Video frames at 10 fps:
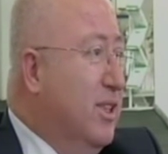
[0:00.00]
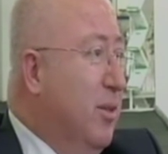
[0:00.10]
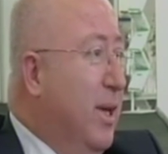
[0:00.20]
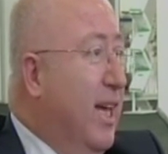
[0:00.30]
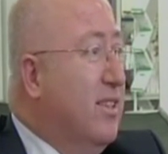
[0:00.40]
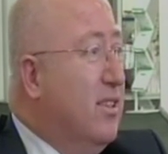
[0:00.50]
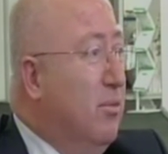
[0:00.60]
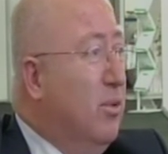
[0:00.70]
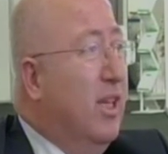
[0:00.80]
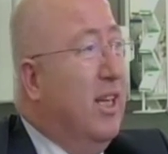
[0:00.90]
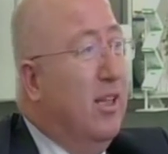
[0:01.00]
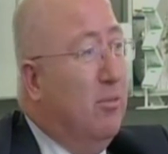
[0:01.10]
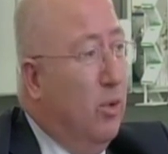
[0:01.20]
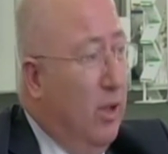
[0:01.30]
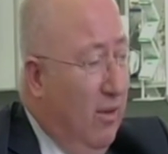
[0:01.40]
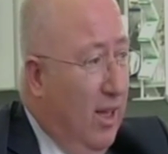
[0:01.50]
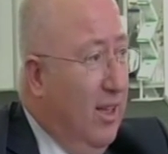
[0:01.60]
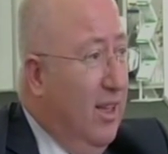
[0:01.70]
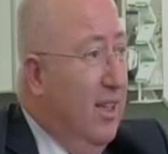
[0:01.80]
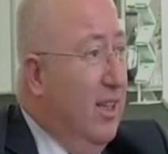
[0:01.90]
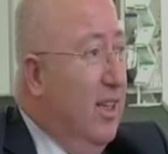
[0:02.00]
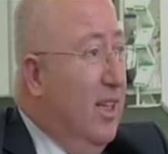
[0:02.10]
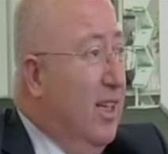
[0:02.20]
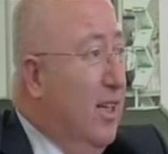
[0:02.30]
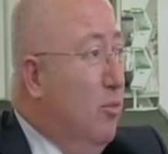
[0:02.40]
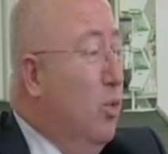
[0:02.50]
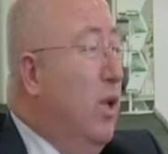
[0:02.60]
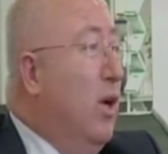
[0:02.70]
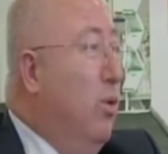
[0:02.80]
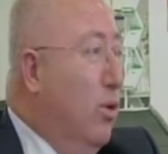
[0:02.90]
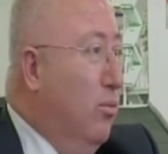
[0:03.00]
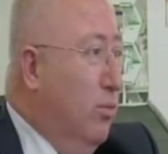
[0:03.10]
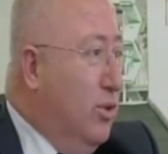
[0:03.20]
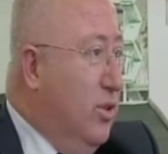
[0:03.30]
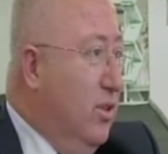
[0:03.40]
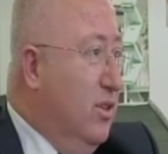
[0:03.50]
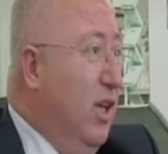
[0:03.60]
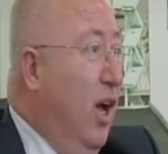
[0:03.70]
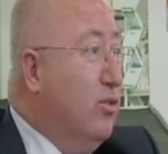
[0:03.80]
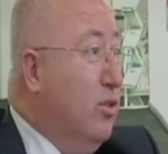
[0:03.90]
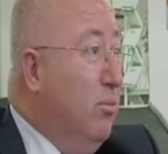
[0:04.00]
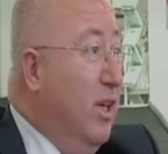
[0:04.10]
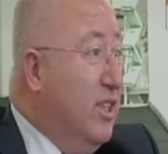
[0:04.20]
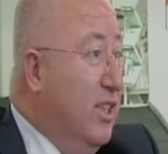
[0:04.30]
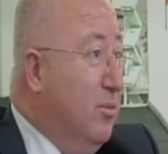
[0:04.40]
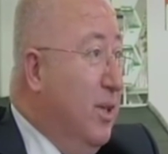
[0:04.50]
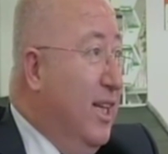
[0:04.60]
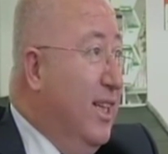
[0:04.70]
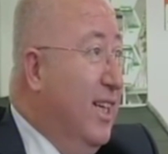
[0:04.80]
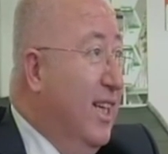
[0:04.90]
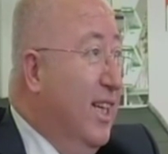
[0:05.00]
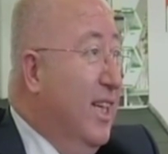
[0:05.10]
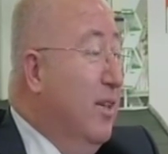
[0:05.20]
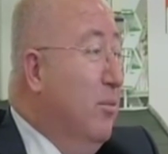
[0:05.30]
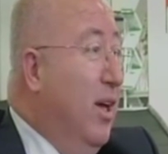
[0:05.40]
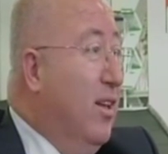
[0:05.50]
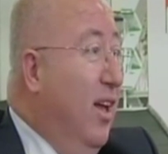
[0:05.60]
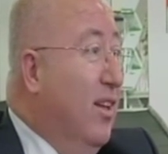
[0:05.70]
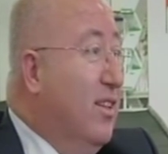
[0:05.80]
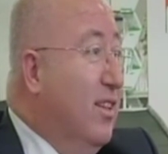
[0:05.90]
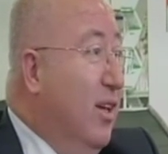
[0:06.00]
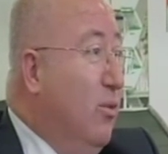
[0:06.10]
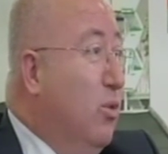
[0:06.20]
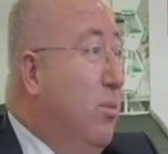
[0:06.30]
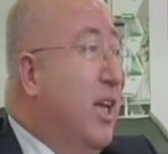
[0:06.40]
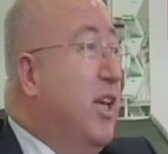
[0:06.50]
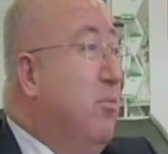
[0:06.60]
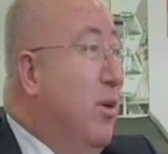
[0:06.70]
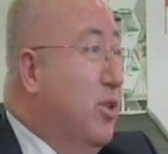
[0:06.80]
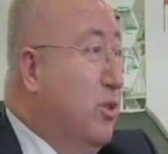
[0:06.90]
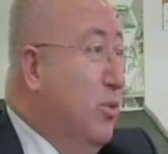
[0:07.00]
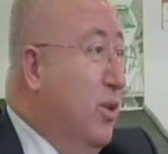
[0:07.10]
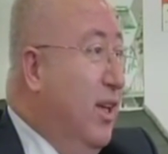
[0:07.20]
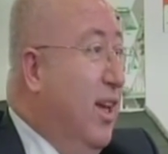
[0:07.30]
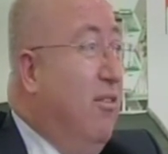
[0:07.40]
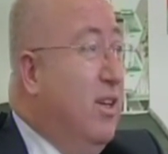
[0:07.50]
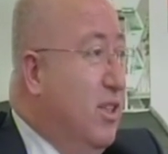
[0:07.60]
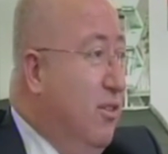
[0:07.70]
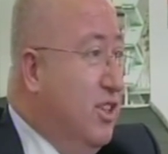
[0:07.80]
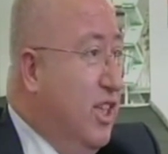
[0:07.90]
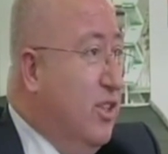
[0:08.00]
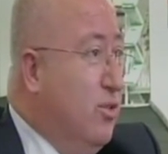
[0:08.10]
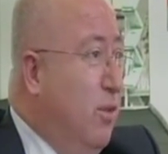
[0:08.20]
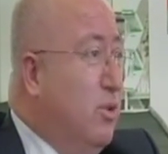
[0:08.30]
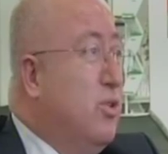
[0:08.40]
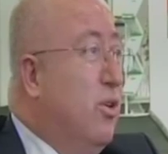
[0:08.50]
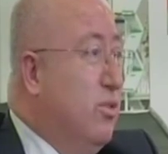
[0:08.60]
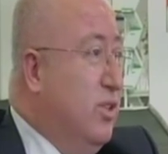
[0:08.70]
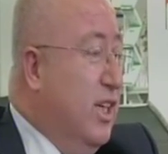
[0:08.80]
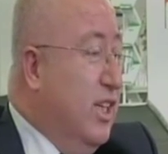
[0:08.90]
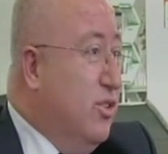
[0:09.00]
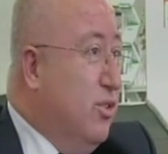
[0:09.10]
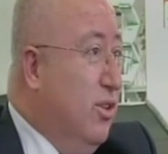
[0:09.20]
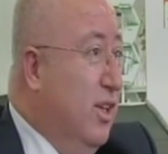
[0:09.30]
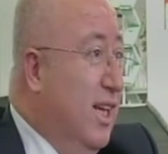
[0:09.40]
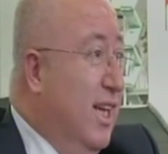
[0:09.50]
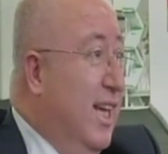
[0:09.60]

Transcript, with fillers: Bizde bir eski Muğla, yeni Muğla var. E, Muğla korunmuş. Sağ olsun başkanım yani imar rantına kurban gitmemiş Muğla. Yavaş yavaş gelişiyor ama çok güzel gelişiyor.